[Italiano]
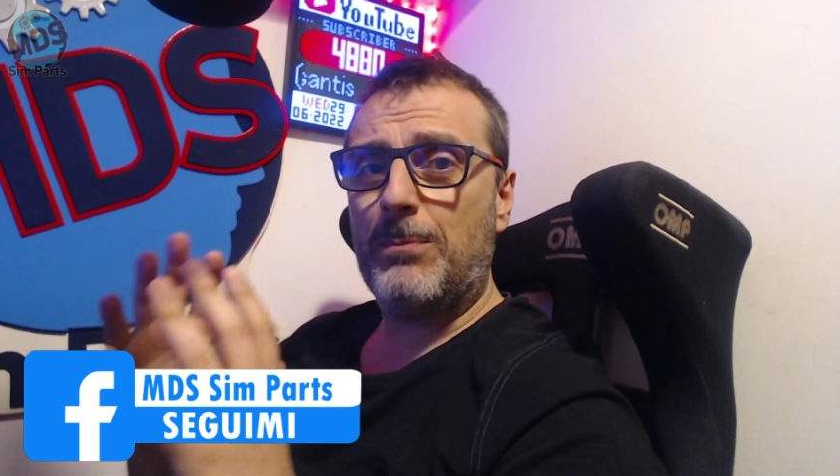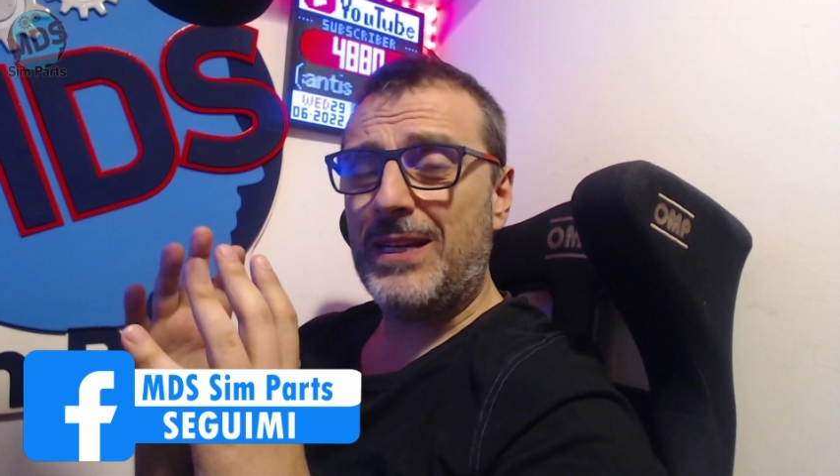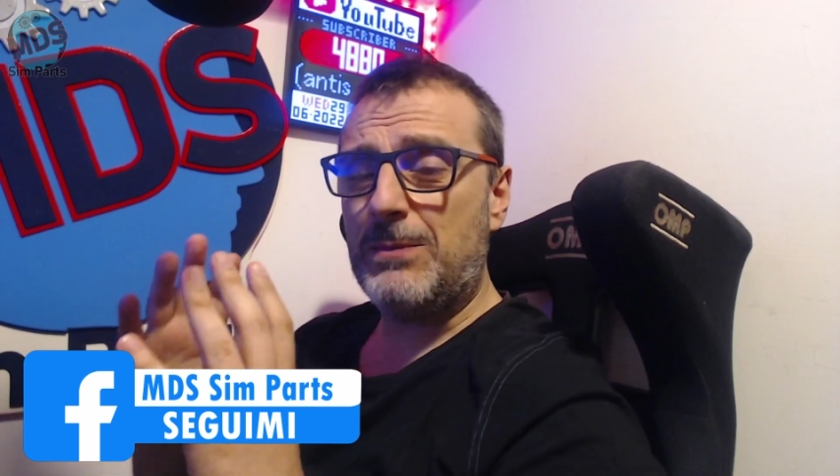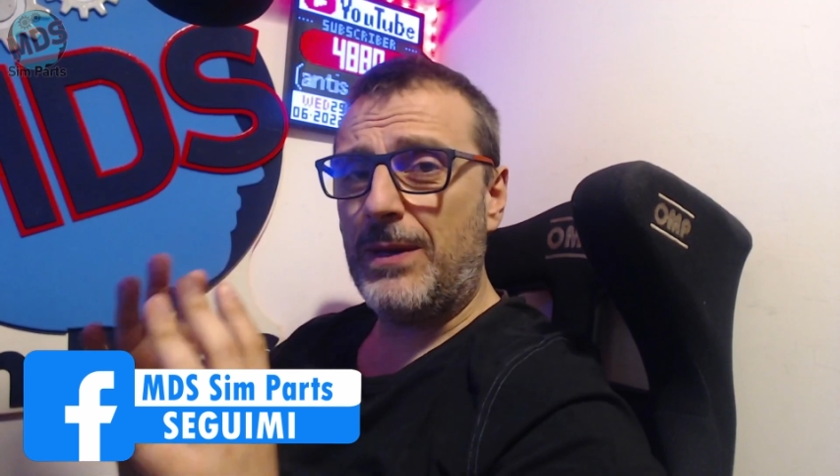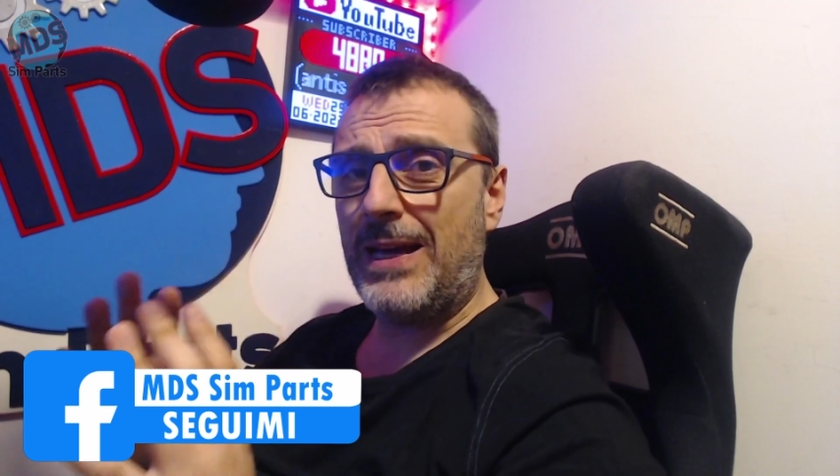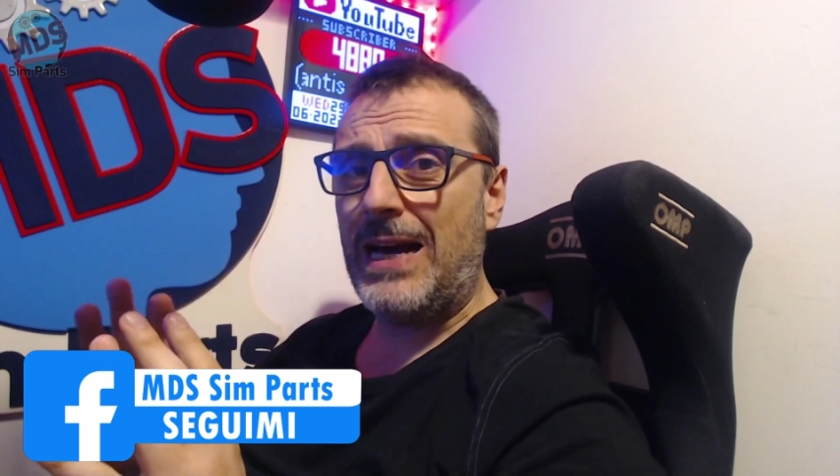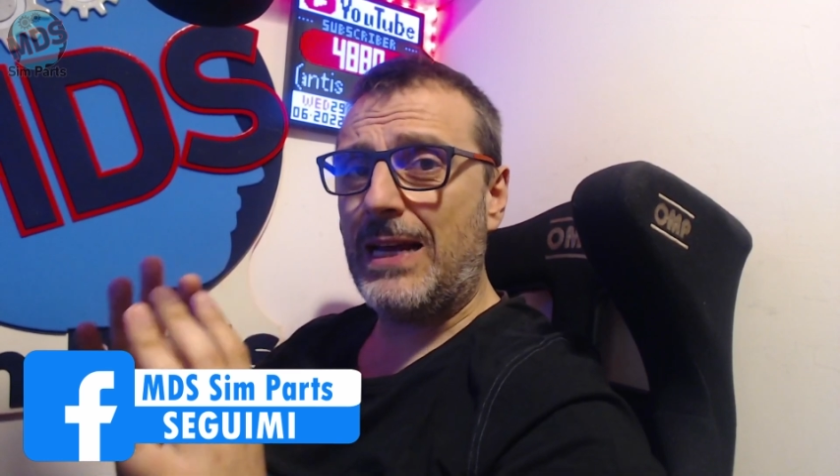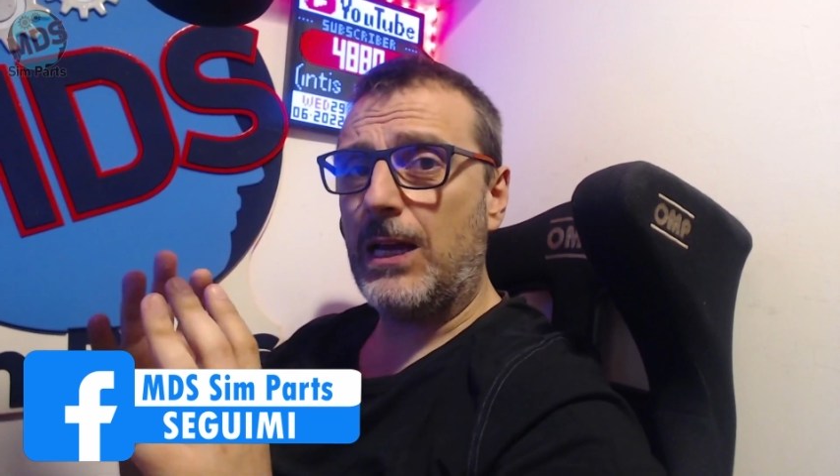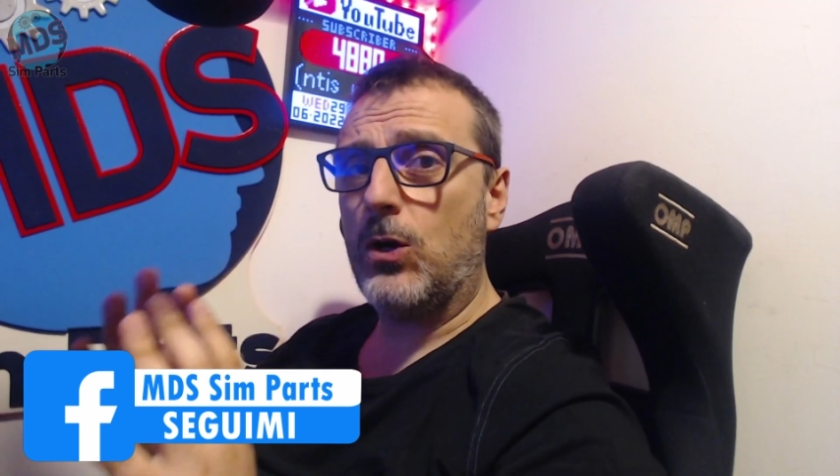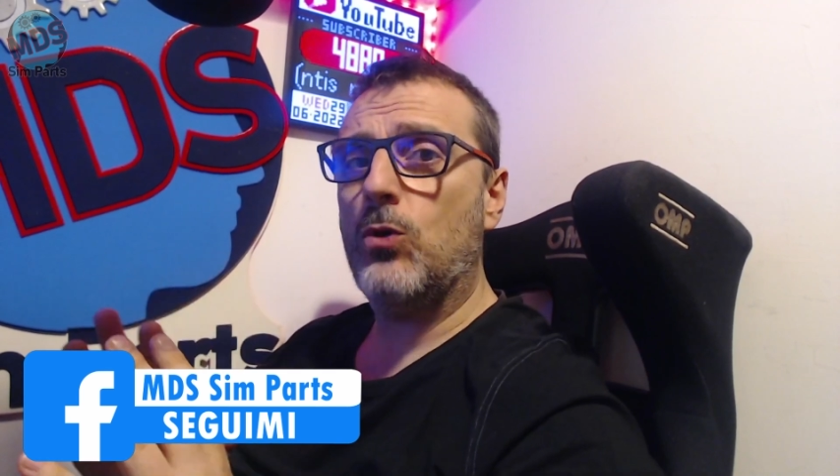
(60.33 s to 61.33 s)
per
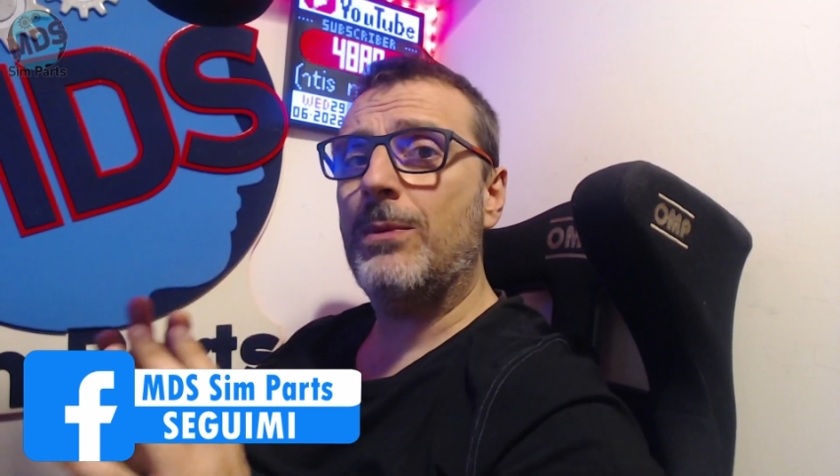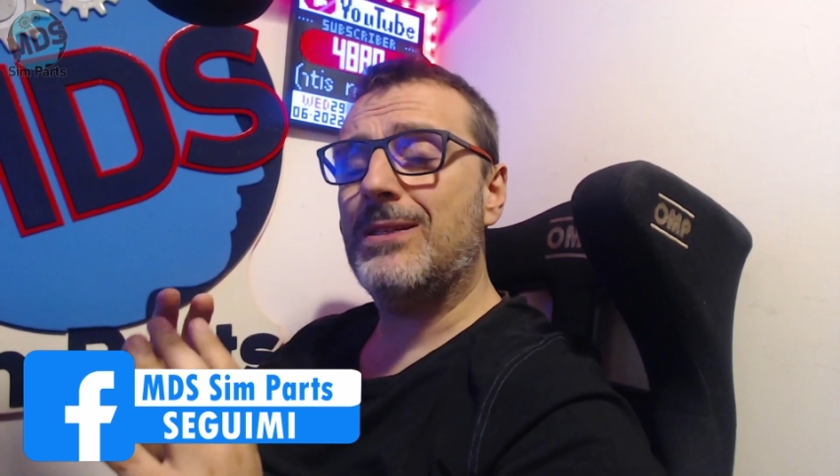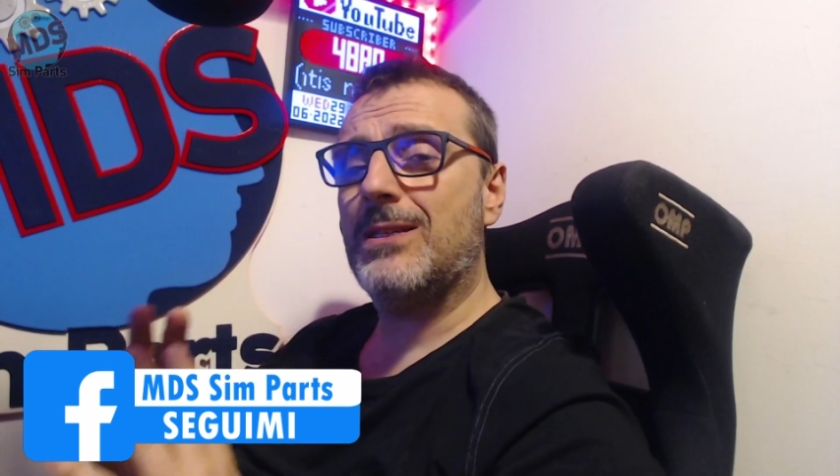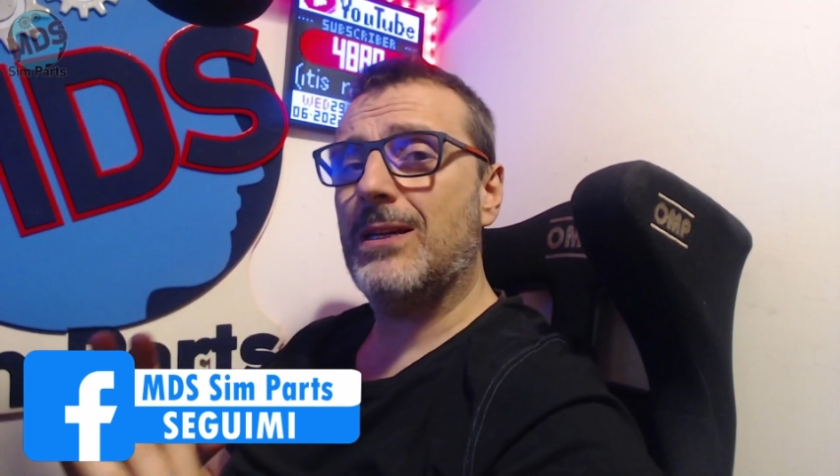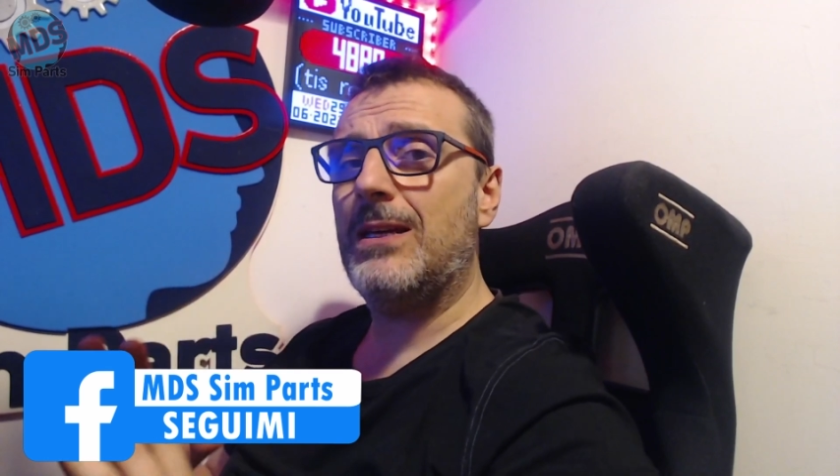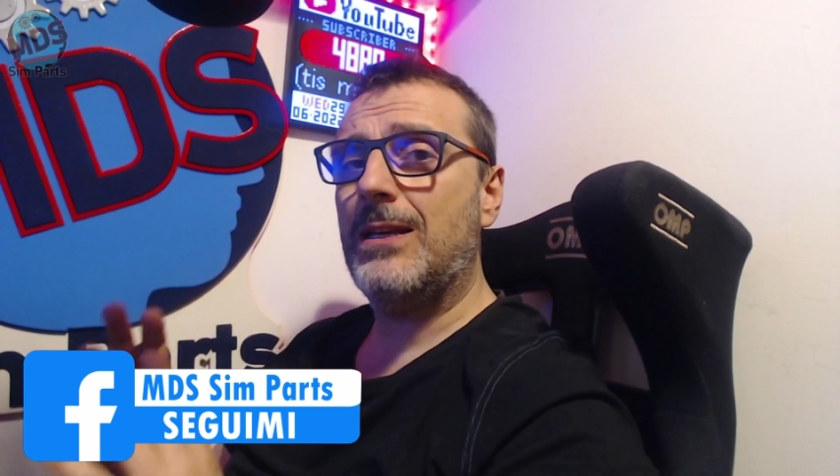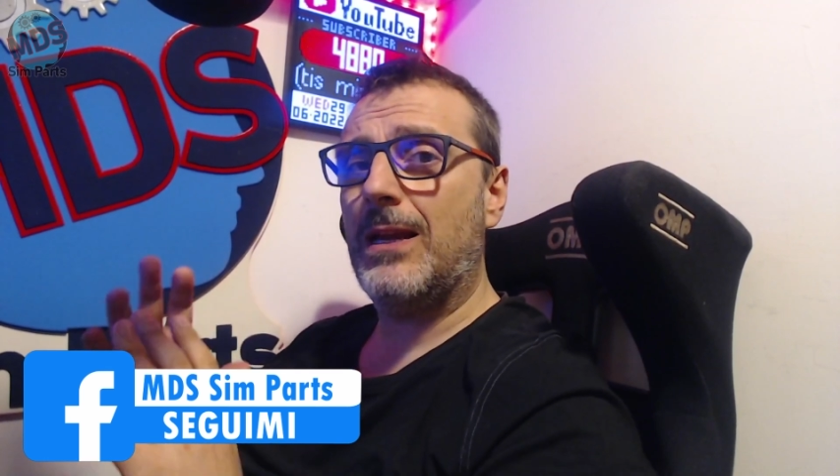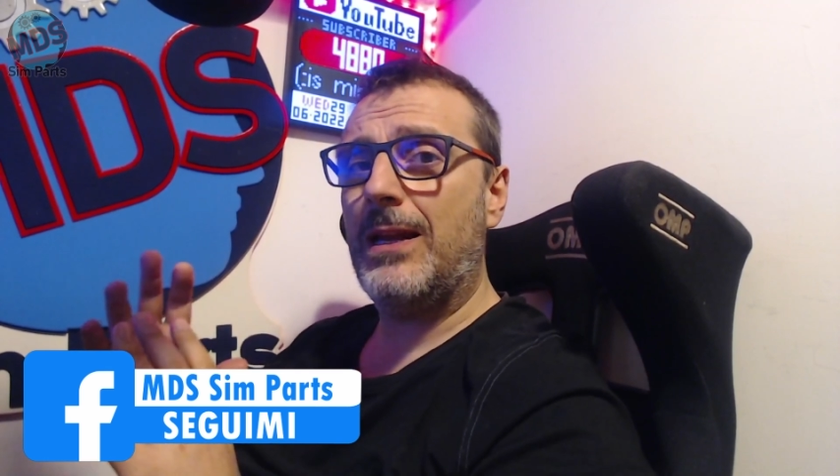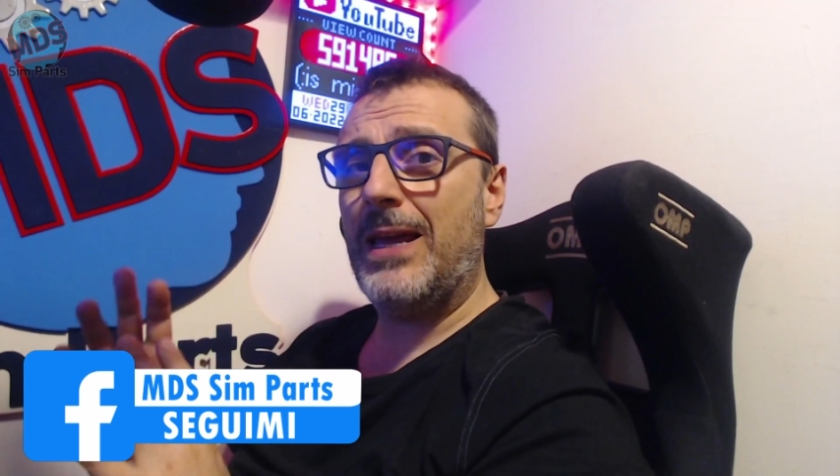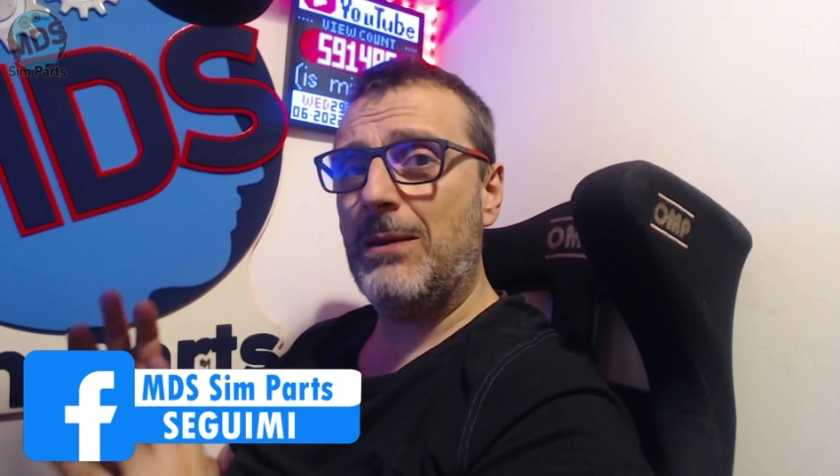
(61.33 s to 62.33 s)
spiegare come inserire le